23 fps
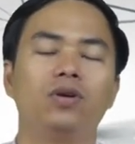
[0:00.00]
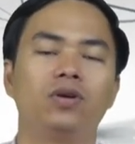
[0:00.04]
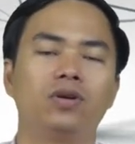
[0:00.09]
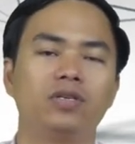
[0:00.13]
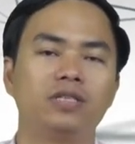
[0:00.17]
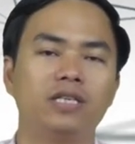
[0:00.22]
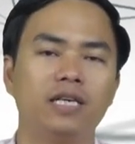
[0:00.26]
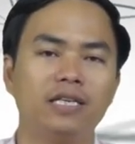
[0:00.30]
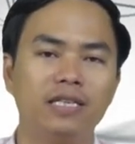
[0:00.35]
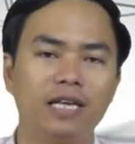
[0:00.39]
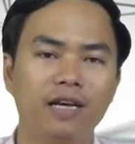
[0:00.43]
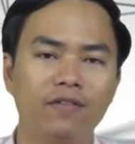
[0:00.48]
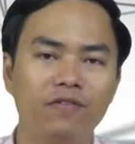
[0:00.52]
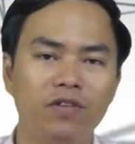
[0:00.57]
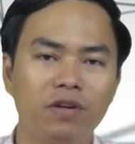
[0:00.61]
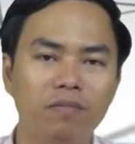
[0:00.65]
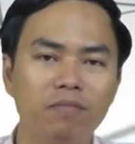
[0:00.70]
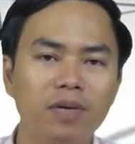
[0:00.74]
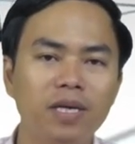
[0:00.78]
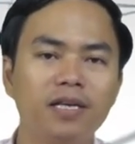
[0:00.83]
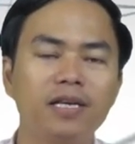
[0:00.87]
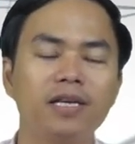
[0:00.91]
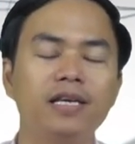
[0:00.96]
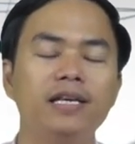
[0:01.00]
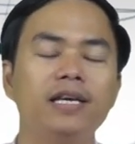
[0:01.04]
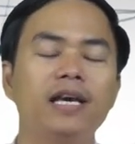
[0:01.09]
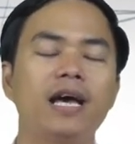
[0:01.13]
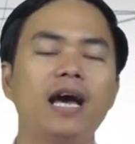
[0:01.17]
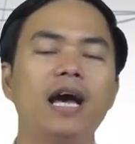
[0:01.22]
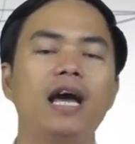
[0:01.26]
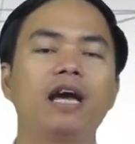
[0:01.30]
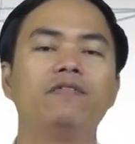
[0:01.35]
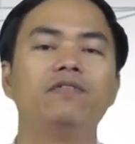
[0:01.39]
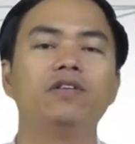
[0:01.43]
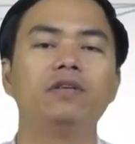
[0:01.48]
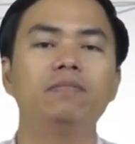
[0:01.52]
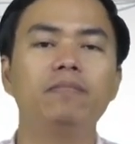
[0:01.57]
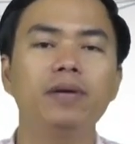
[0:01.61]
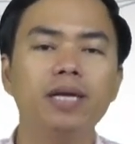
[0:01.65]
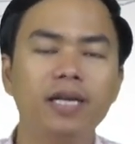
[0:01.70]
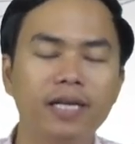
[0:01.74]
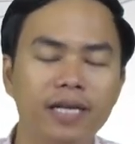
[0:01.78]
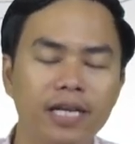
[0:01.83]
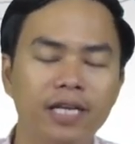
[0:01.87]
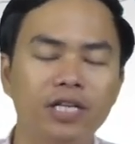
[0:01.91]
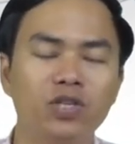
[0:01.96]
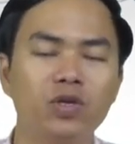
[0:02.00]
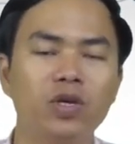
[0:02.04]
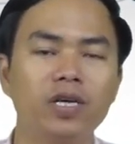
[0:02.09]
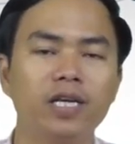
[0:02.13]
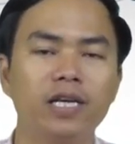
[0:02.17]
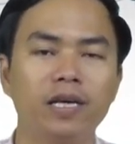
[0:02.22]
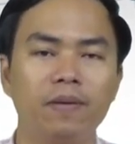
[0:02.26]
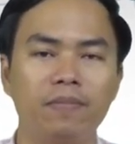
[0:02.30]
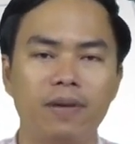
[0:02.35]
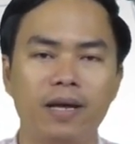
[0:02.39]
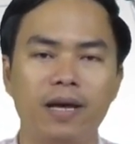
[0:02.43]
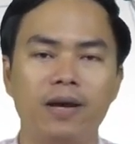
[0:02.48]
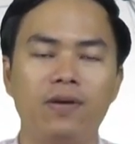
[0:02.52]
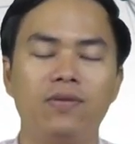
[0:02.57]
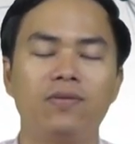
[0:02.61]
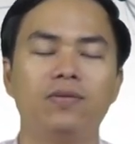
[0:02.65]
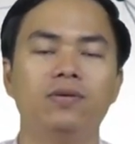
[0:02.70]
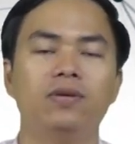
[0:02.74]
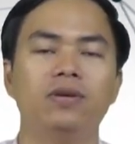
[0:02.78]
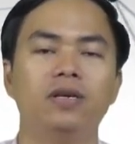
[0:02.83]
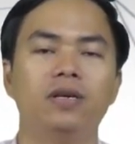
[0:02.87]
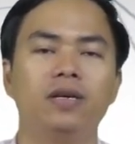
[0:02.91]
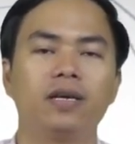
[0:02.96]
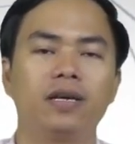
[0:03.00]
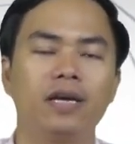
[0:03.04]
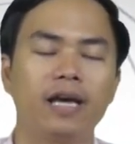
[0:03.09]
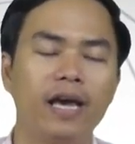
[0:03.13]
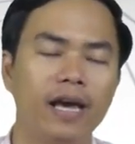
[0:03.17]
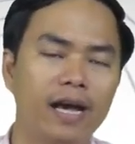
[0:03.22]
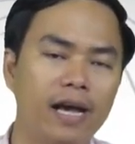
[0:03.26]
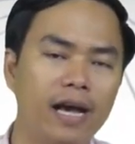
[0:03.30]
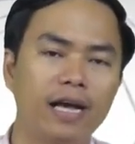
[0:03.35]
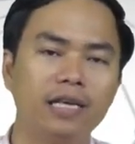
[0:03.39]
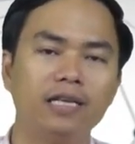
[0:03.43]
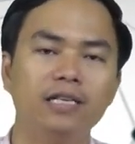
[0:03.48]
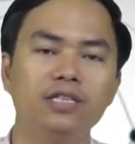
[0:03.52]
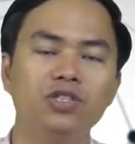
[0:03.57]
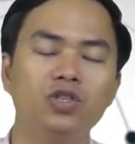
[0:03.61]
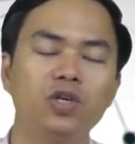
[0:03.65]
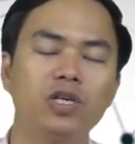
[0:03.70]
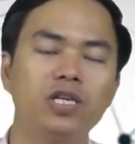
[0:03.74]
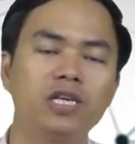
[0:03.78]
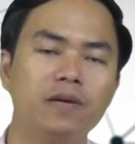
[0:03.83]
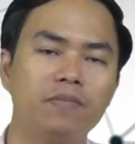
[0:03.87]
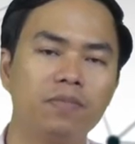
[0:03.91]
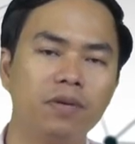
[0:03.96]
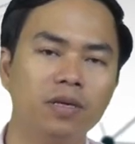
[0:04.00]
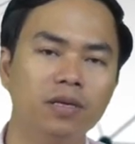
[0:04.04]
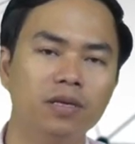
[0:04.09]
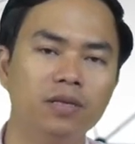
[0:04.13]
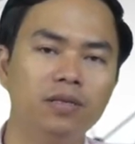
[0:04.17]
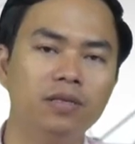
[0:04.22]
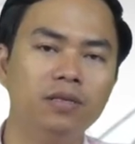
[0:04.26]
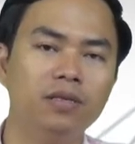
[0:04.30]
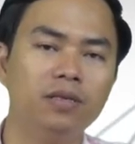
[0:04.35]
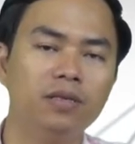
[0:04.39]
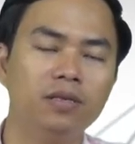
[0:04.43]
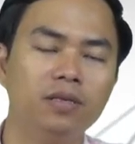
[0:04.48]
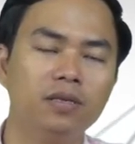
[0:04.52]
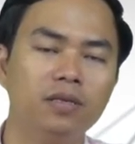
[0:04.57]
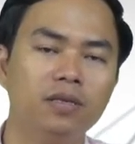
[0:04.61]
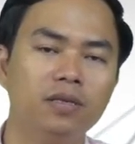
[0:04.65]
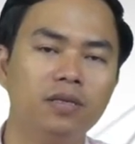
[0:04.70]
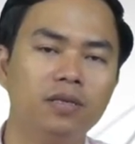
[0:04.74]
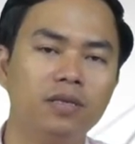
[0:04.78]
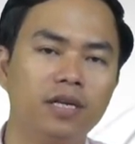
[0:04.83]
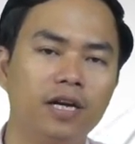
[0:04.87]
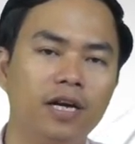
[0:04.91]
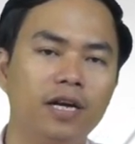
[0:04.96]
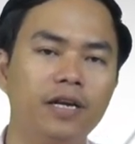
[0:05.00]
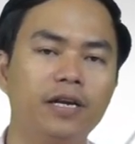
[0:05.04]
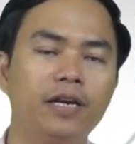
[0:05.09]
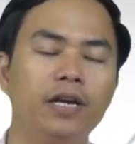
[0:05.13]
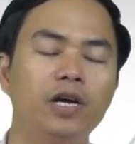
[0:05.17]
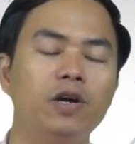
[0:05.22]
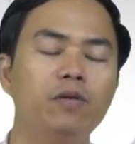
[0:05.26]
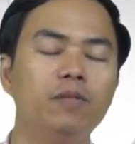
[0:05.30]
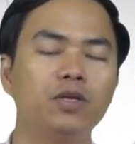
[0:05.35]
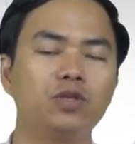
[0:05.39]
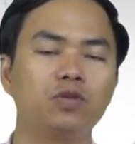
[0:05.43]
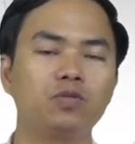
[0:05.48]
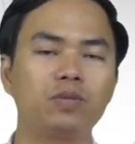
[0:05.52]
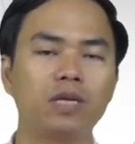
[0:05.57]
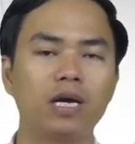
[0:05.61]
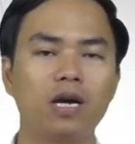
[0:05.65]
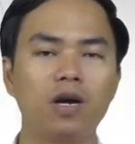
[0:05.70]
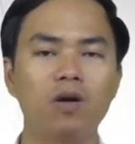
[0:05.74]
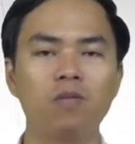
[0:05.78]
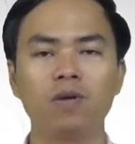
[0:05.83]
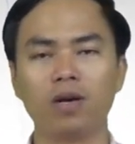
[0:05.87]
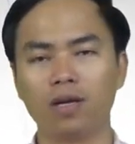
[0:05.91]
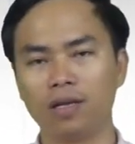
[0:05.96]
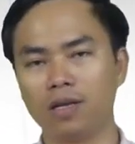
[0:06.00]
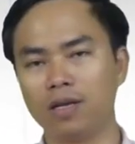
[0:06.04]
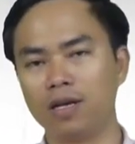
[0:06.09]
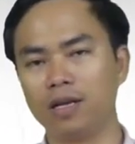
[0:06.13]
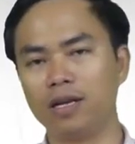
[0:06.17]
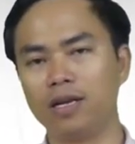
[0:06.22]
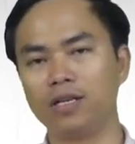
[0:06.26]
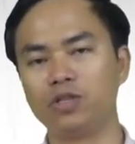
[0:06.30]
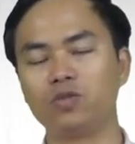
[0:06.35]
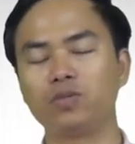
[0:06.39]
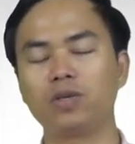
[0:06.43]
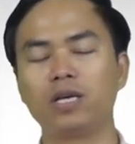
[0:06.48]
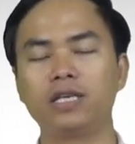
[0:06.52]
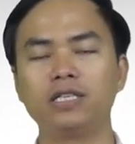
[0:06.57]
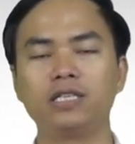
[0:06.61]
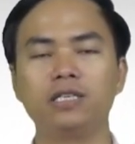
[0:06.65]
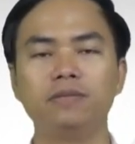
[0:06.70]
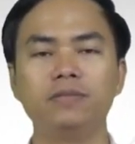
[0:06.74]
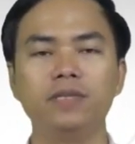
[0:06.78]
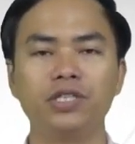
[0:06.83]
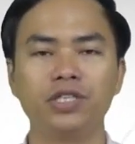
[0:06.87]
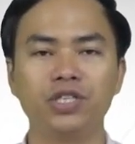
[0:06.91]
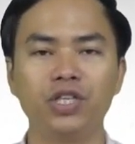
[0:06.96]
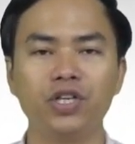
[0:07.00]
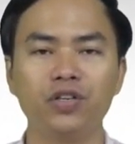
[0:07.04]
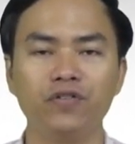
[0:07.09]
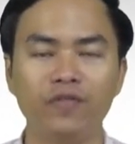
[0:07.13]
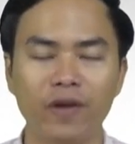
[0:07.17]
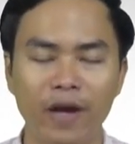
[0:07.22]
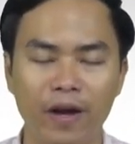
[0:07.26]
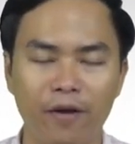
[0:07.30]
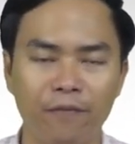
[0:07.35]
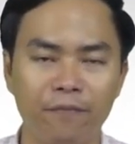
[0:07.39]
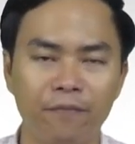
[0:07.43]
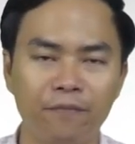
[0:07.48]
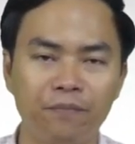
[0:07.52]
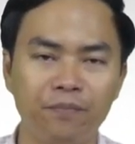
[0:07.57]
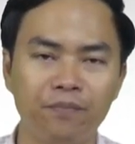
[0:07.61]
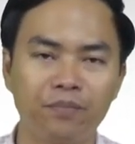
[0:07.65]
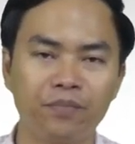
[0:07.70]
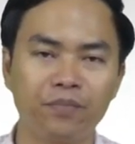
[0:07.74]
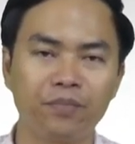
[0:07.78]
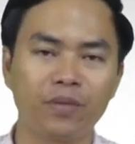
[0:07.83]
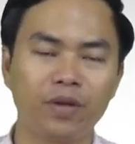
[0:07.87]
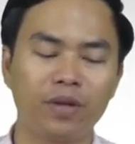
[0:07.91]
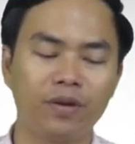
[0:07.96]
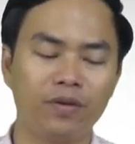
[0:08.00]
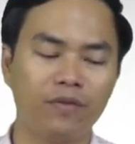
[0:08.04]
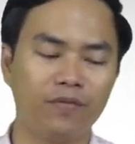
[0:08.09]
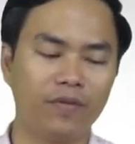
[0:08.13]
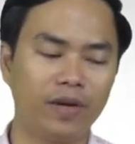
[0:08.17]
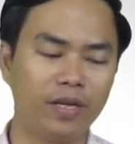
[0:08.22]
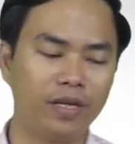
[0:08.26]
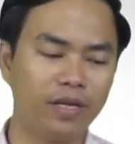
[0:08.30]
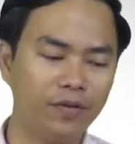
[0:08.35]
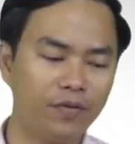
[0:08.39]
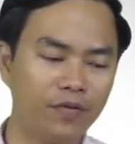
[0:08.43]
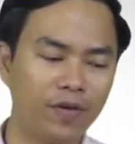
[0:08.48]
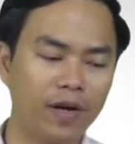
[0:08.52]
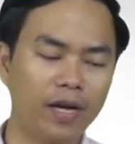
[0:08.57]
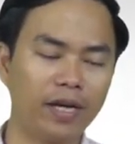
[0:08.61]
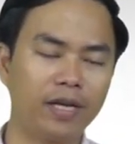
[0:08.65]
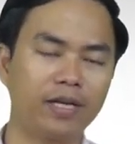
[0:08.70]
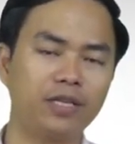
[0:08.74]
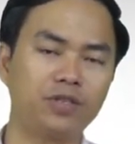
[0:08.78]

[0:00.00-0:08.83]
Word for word: xảy ra với bất kỳ ai với bất kỳ doanh nghiệp nào kể cả những doanh nghiệp lớn à, nếu mà chúng ta không cẩn thận là chúng ta sẽ bị rơi vào và như vậy